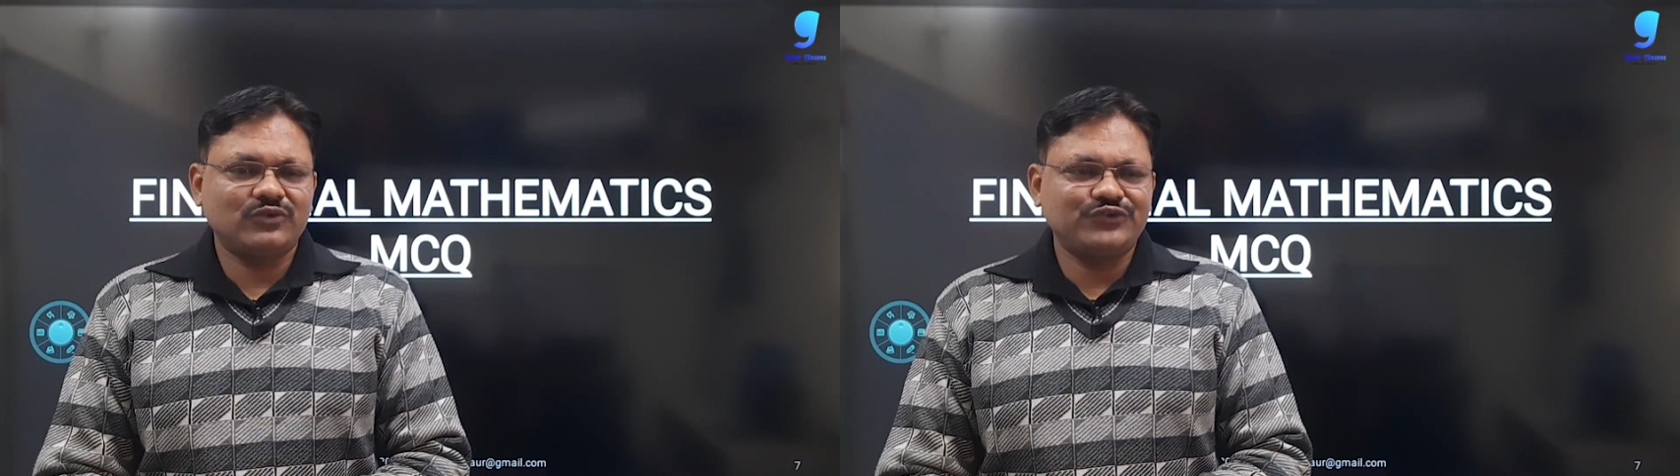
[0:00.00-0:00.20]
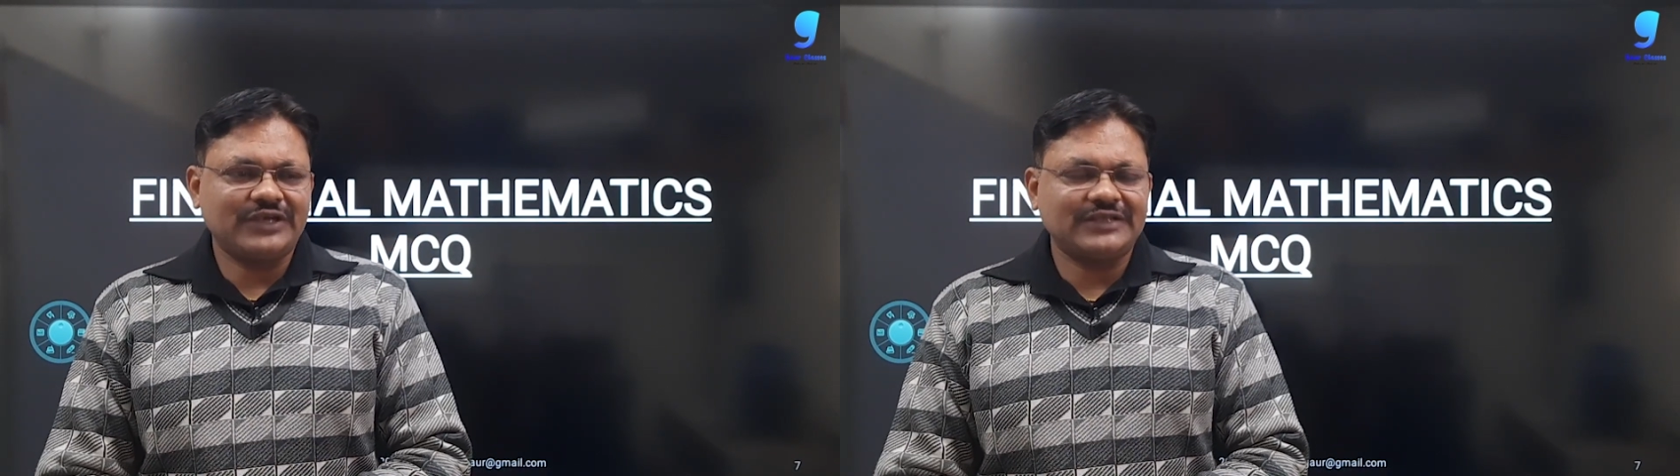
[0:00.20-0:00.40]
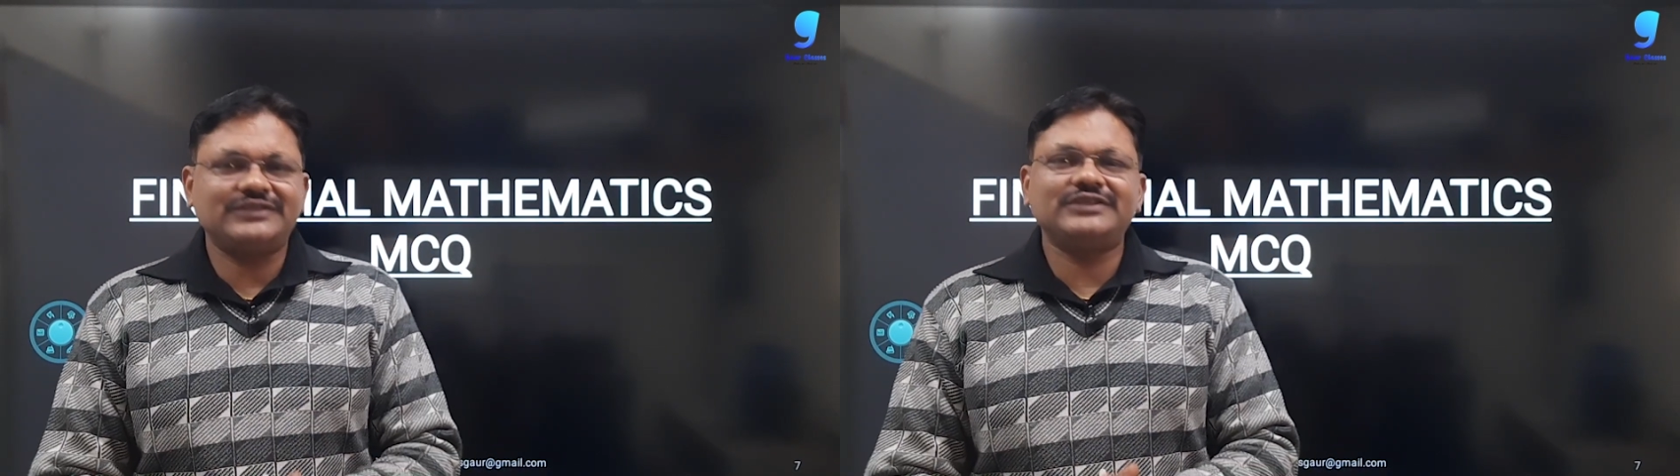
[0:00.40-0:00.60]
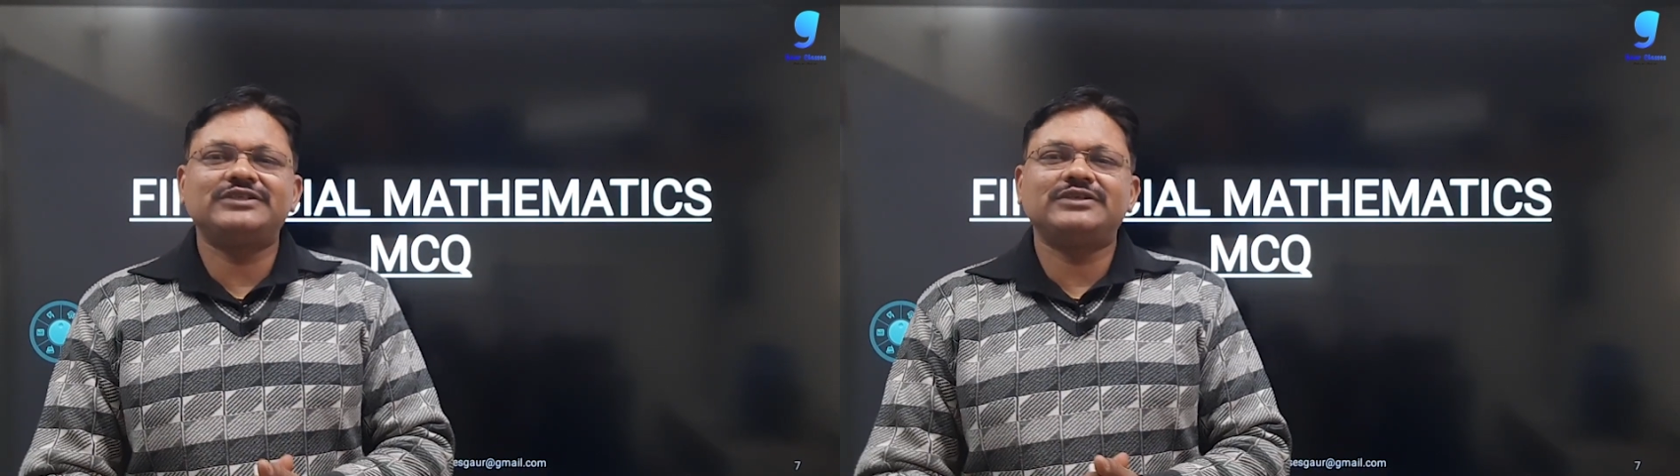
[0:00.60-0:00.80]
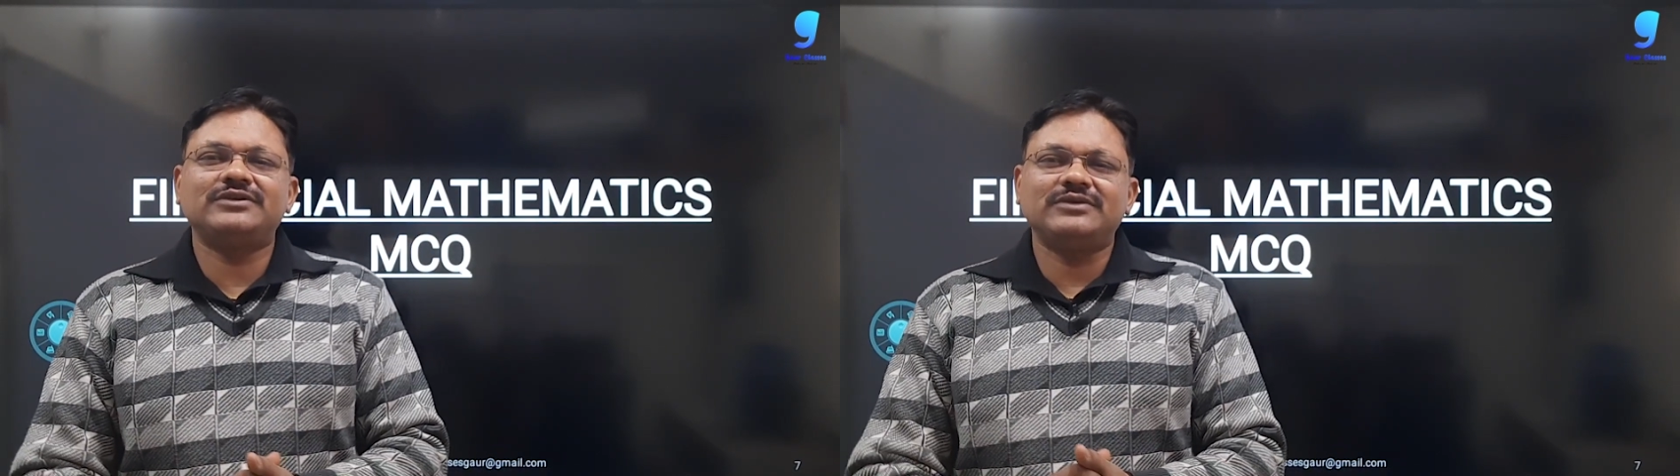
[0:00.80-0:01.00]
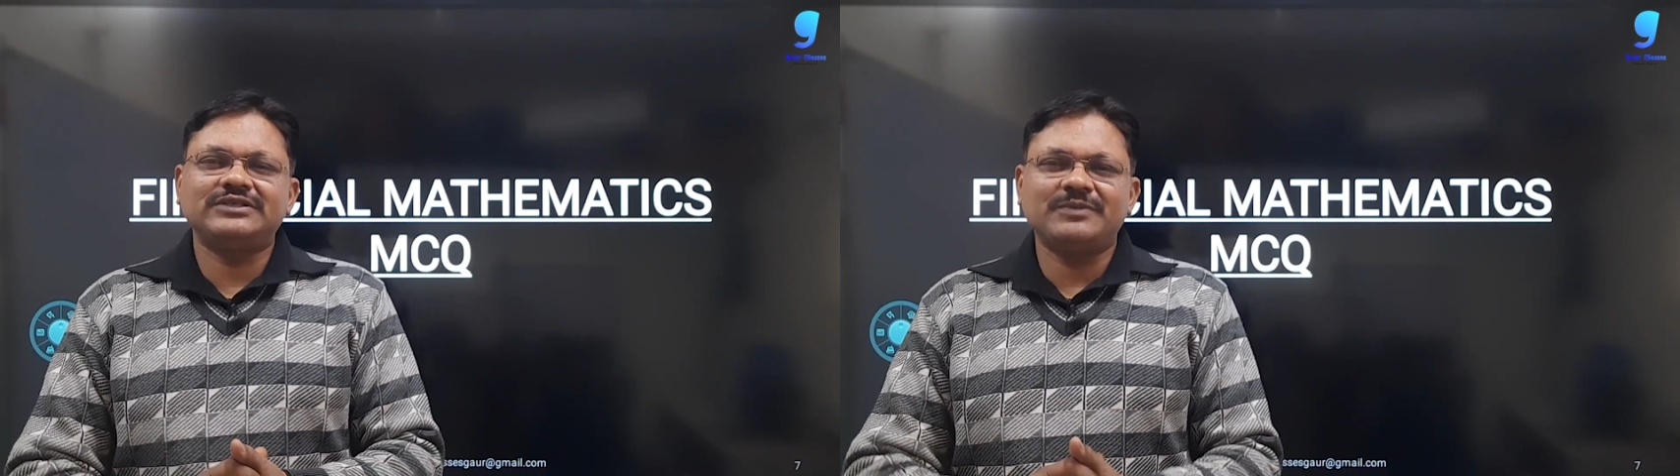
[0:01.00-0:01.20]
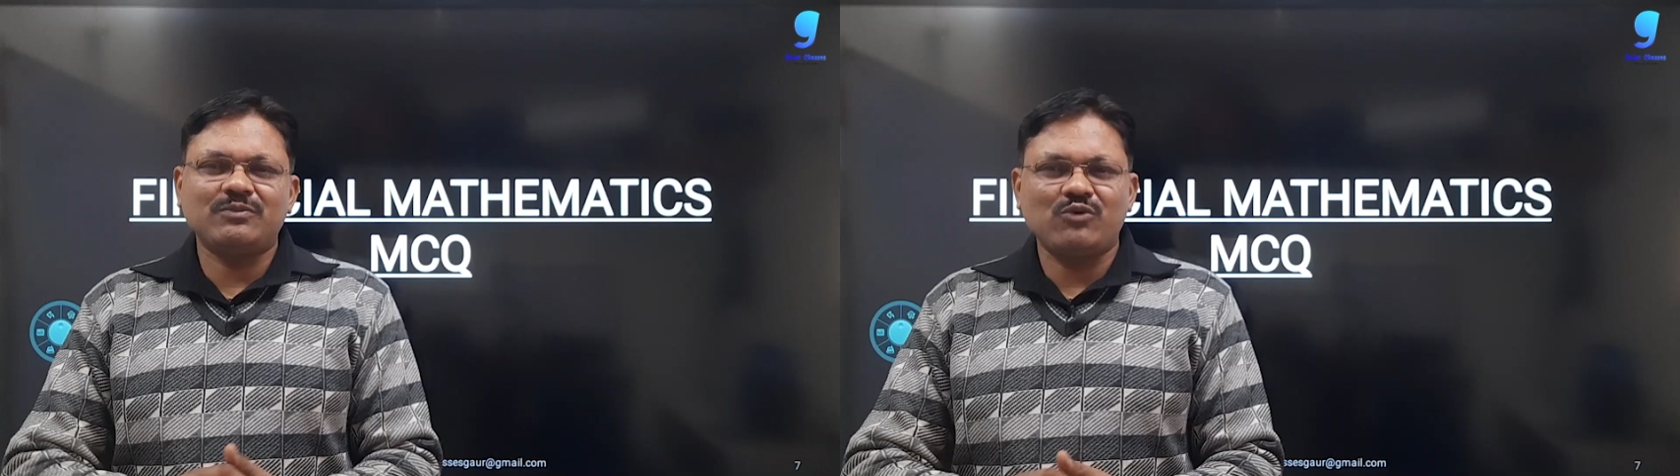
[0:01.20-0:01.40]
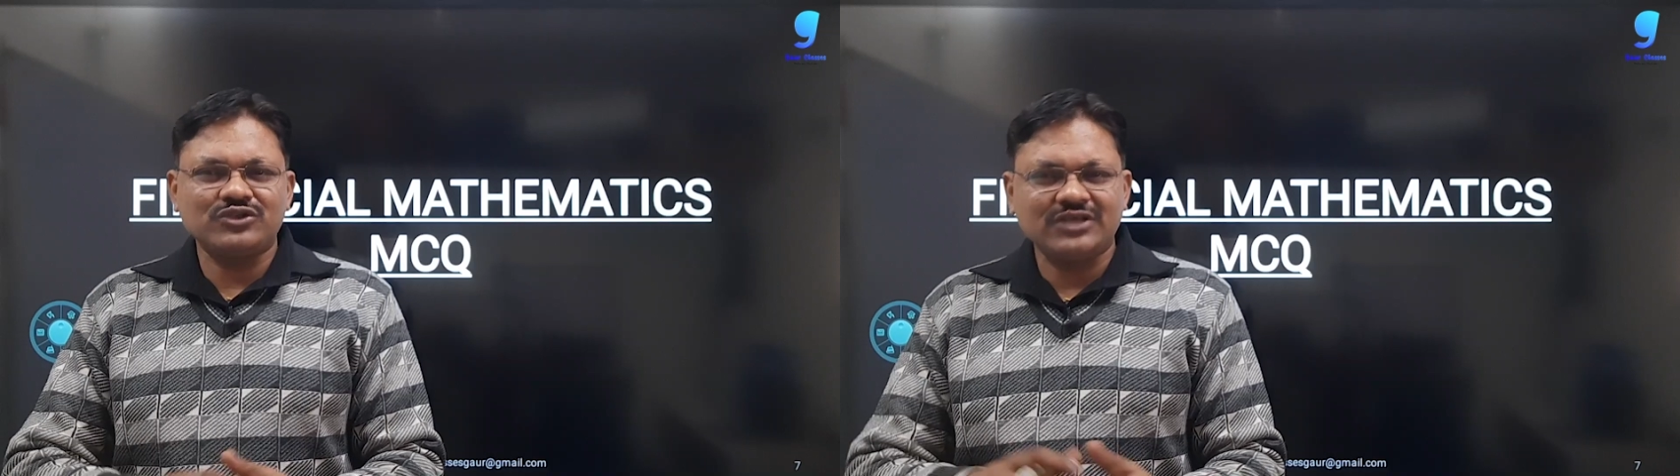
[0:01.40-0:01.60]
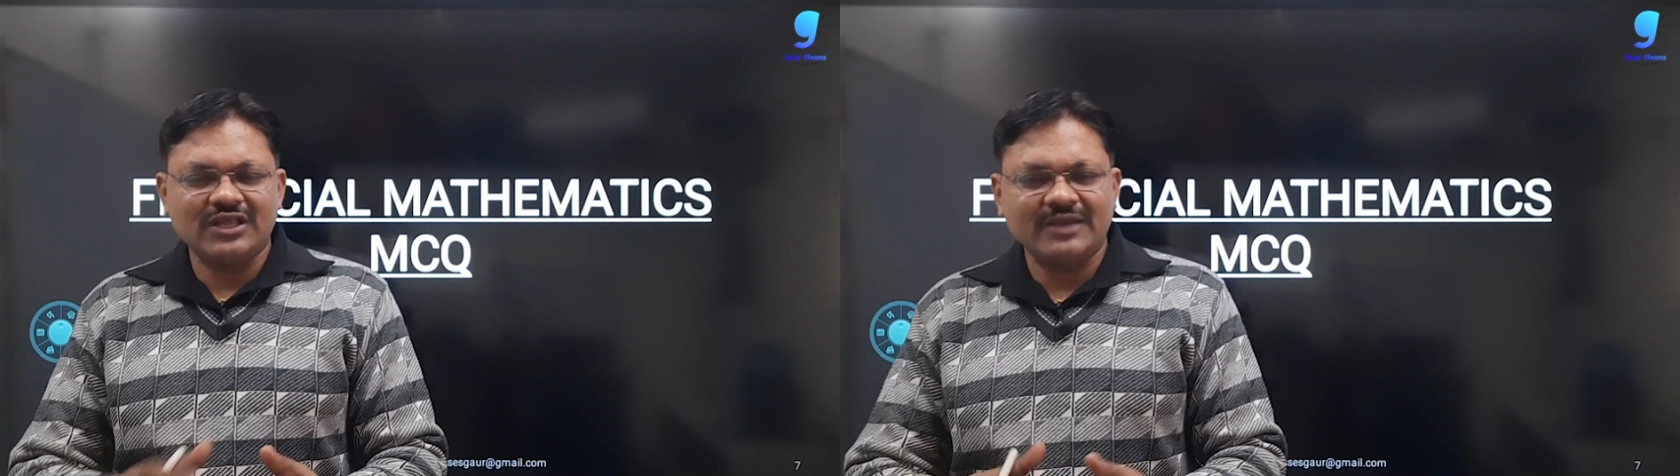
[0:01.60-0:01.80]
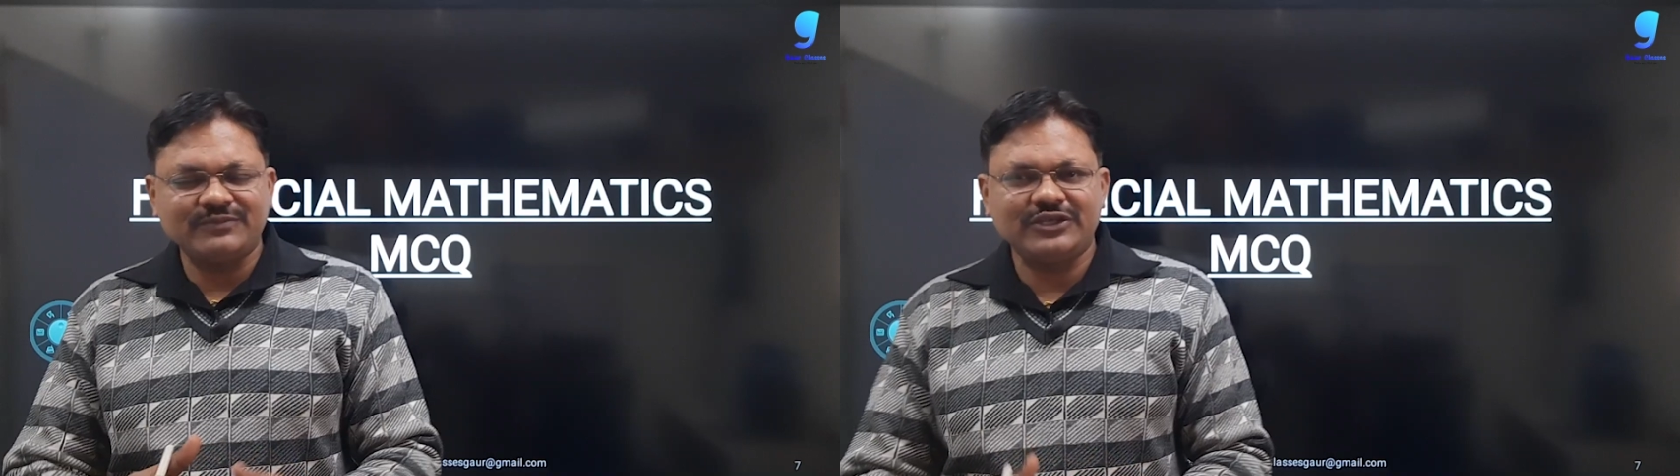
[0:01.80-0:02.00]
तो चांसेस इसमें बहुत
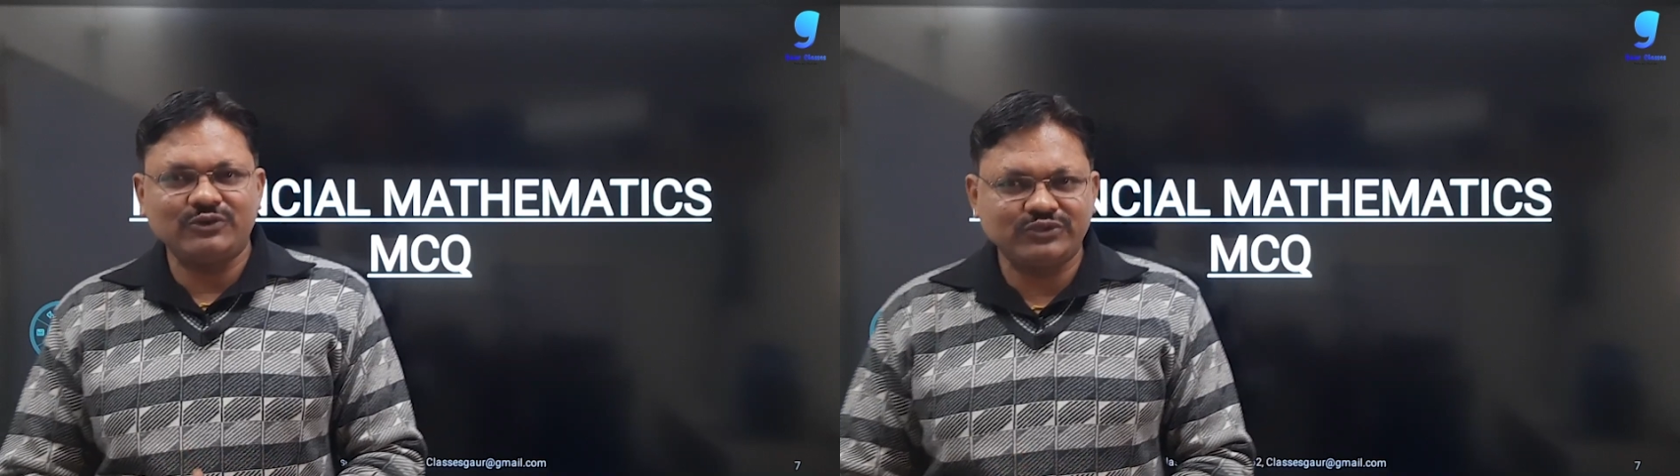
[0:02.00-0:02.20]
ज़्यादा एम